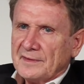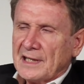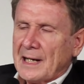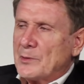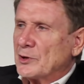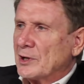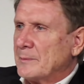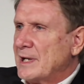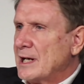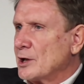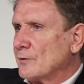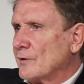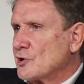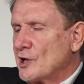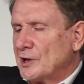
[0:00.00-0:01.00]
Siamo nel
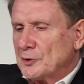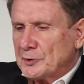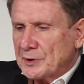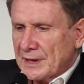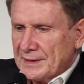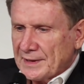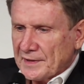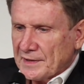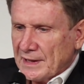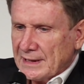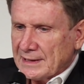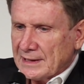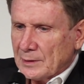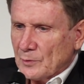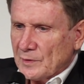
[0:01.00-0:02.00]

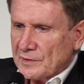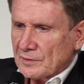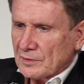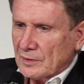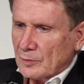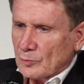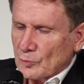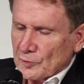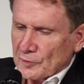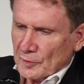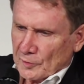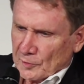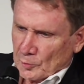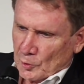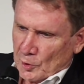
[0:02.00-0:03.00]
1937, questo
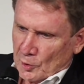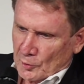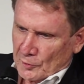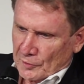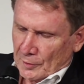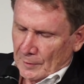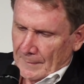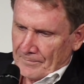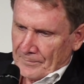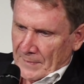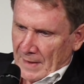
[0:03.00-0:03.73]
Augusto studioso